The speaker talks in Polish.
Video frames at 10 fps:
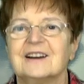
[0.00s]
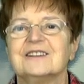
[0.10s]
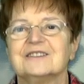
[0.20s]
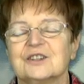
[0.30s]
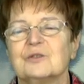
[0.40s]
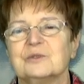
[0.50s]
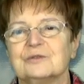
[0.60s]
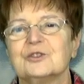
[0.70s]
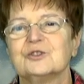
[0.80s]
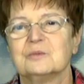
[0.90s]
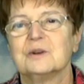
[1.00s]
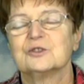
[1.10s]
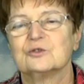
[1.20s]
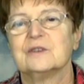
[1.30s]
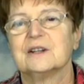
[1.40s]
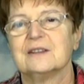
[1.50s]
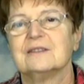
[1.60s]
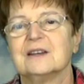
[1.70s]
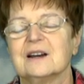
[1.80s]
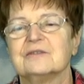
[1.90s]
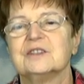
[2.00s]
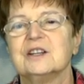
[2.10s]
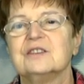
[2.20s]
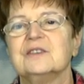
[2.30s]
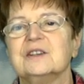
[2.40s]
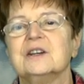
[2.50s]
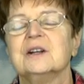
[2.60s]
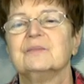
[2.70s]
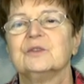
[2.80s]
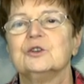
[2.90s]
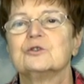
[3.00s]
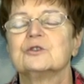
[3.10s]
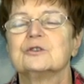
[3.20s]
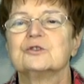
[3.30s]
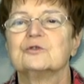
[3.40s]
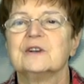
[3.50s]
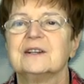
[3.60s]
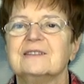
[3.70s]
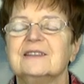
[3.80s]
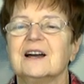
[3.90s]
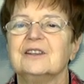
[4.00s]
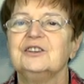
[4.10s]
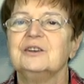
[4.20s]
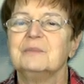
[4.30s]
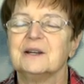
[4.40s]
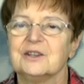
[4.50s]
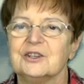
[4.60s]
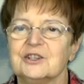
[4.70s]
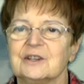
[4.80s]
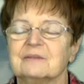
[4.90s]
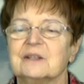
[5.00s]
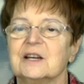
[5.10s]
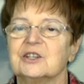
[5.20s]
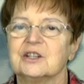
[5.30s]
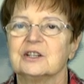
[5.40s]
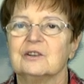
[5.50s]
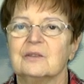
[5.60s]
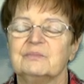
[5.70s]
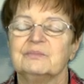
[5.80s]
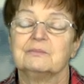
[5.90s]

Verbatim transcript: ale z całą pewnością była suwerenna, a w tej chwili już suwerenna nie będzie. Dlaczego?